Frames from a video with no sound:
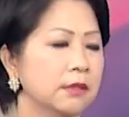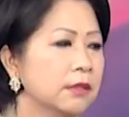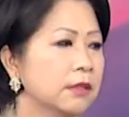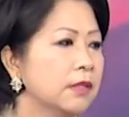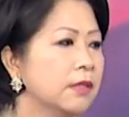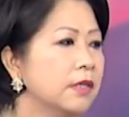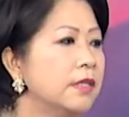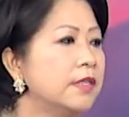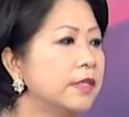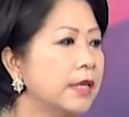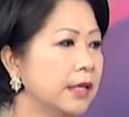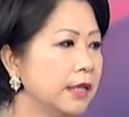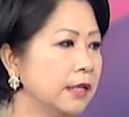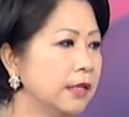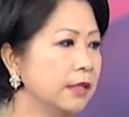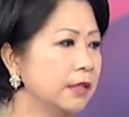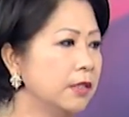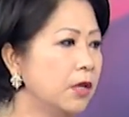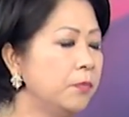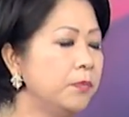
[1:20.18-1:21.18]
chữa trị
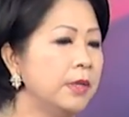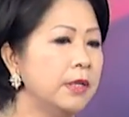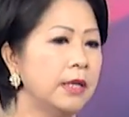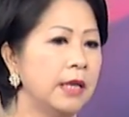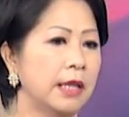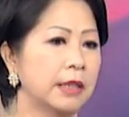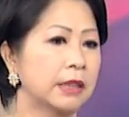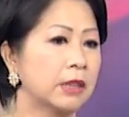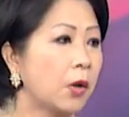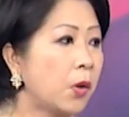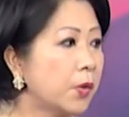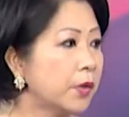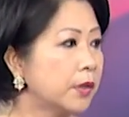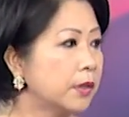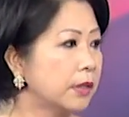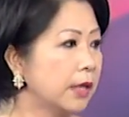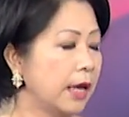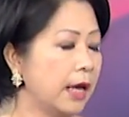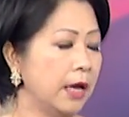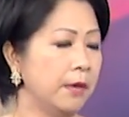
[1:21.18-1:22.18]
giống như là tốt
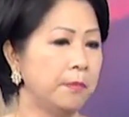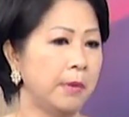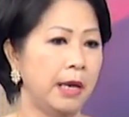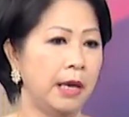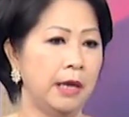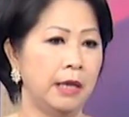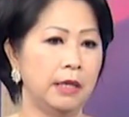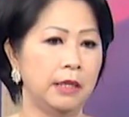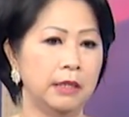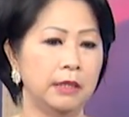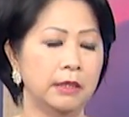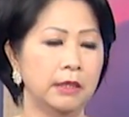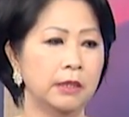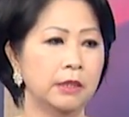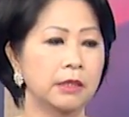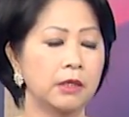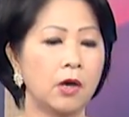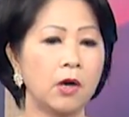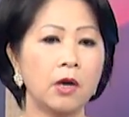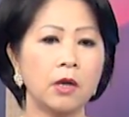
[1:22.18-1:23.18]
để mà
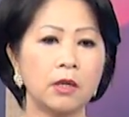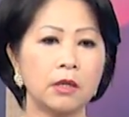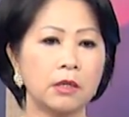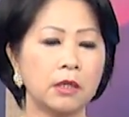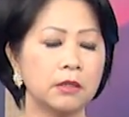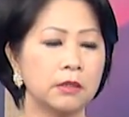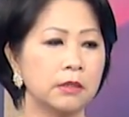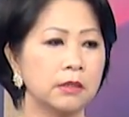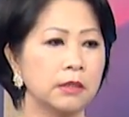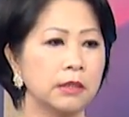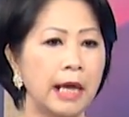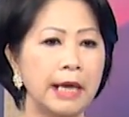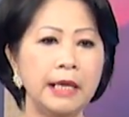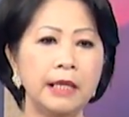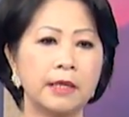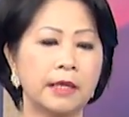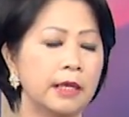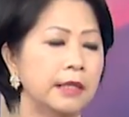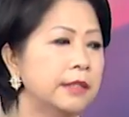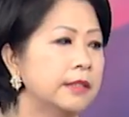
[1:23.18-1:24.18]
nó lấy
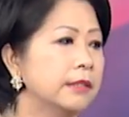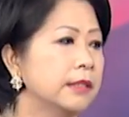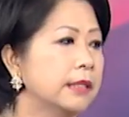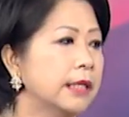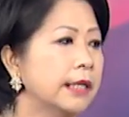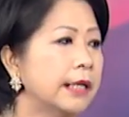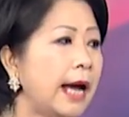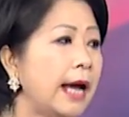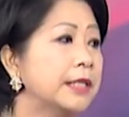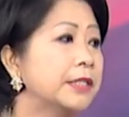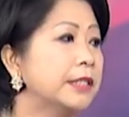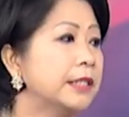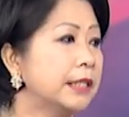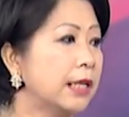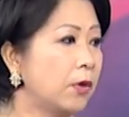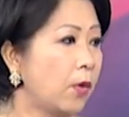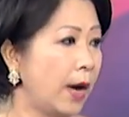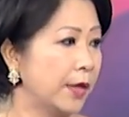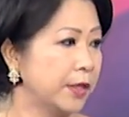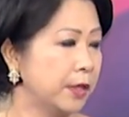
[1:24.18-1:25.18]
được cái cái axit ra
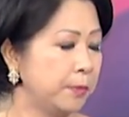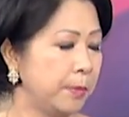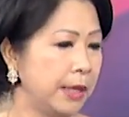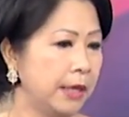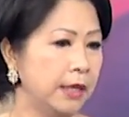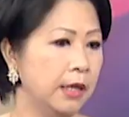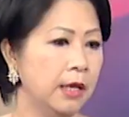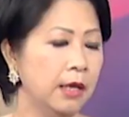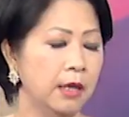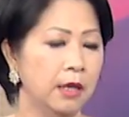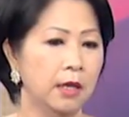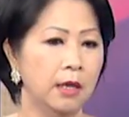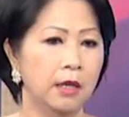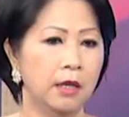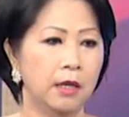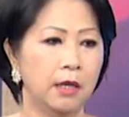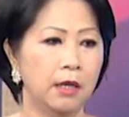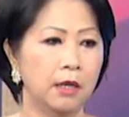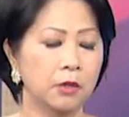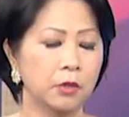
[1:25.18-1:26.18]
ngoài cho mình vâng.
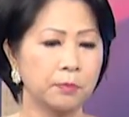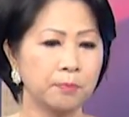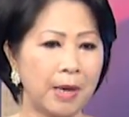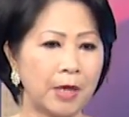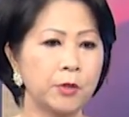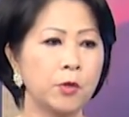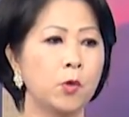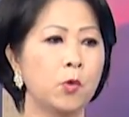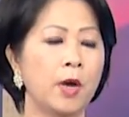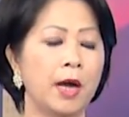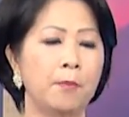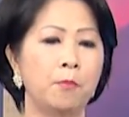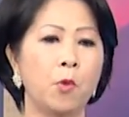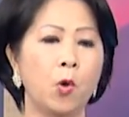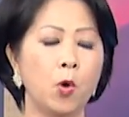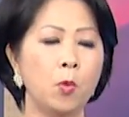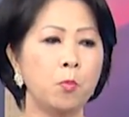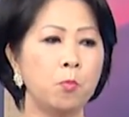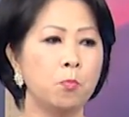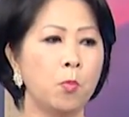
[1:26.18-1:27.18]
à, mặc dù là
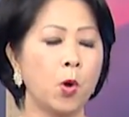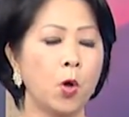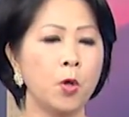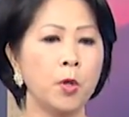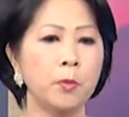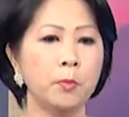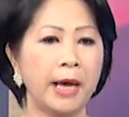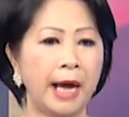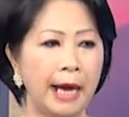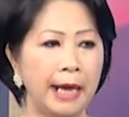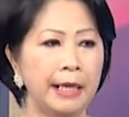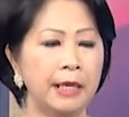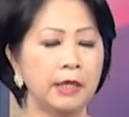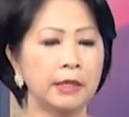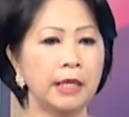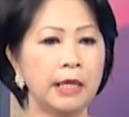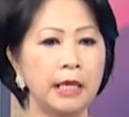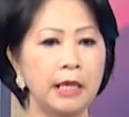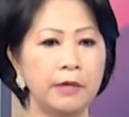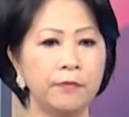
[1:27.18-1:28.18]
mỗi mỗi ngày đó
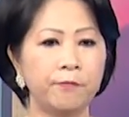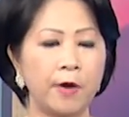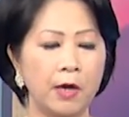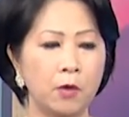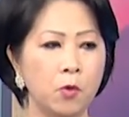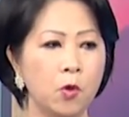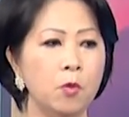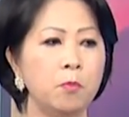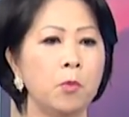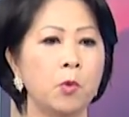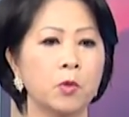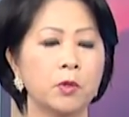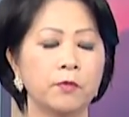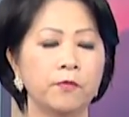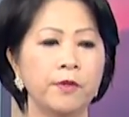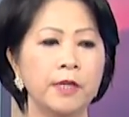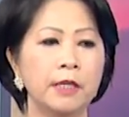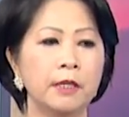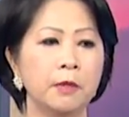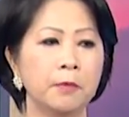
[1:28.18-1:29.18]
thi phải uống một
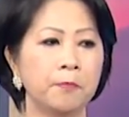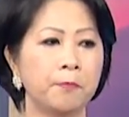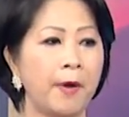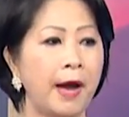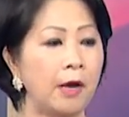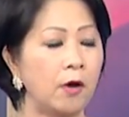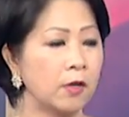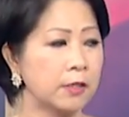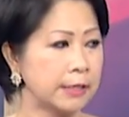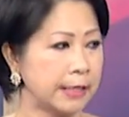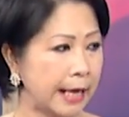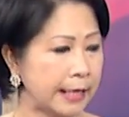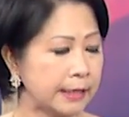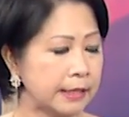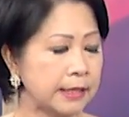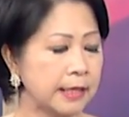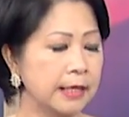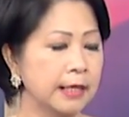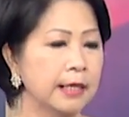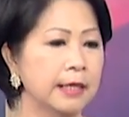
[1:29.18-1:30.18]
viên pyroset,
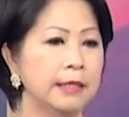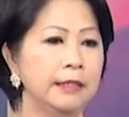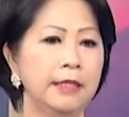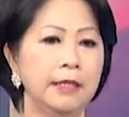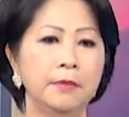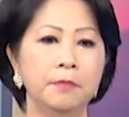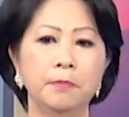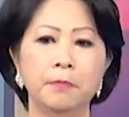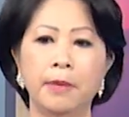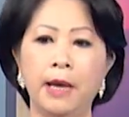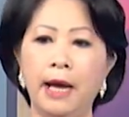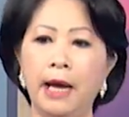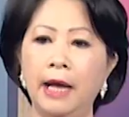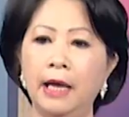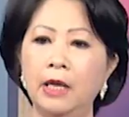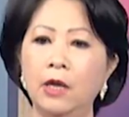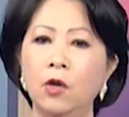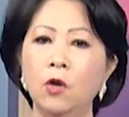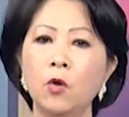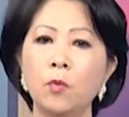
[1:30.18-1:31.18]
nhưng
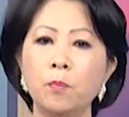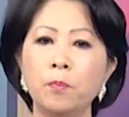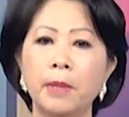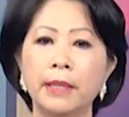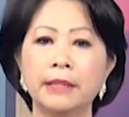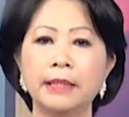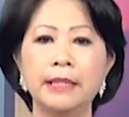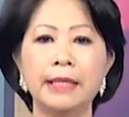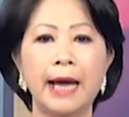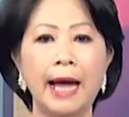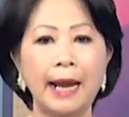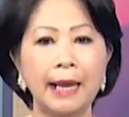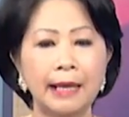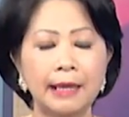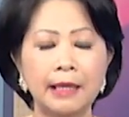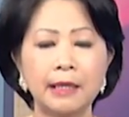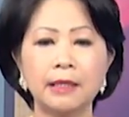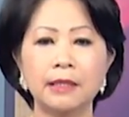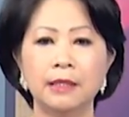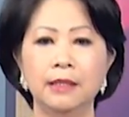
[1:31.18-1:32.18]
mà lúc mà thi ăn
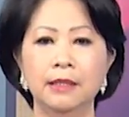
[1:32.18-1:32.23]
đó